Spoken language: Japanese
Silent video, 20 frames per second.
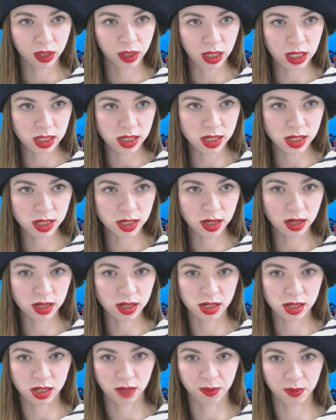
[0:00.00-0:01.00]
1時
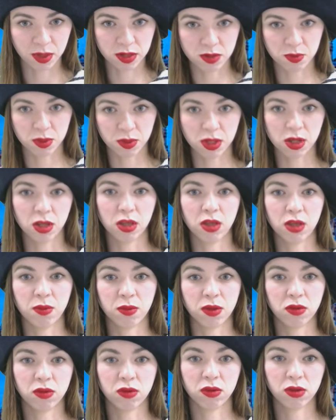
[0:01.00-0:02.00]
間してまず見ていき
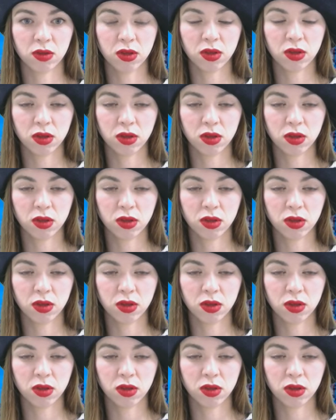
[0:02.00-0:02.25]
ます